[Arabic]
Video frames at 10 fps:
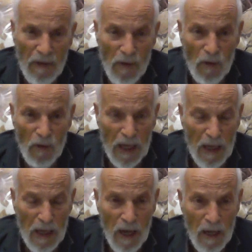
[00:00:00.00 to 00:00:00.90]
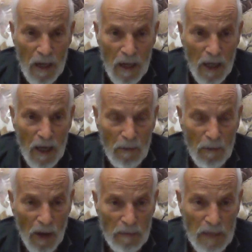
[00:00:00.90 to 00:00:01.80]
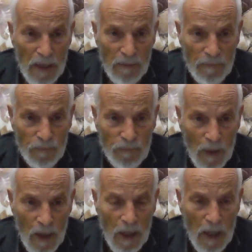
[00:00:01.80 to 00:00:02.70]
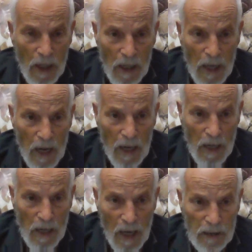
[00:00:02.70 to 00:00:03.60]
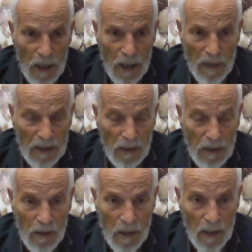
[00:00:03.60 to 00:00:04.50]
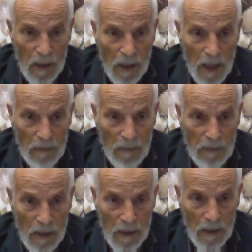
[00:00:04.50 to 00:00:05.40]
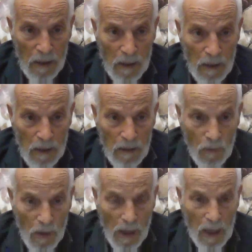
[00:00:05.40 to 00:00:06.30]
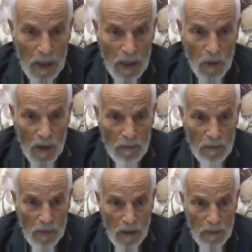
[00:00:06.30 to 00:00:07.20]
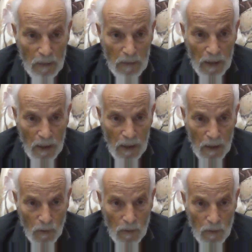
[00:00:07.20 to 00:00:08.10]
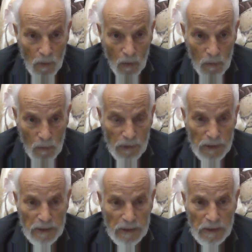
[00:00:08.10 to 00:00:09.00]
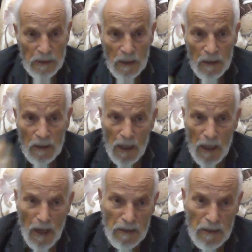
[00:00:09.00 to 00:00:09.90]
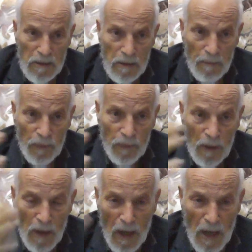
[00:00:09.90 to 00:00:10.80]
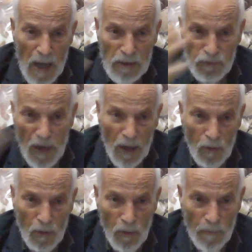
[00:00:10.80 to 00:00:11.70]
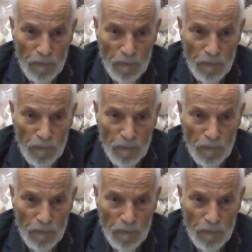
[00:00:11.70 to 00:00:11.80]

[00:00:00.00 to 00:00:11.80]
هناك كلام الرحمن لا يأتي الباطل لا من ورائه ولا من قبله ولا قبوله يا ناس يا ناس فيقوا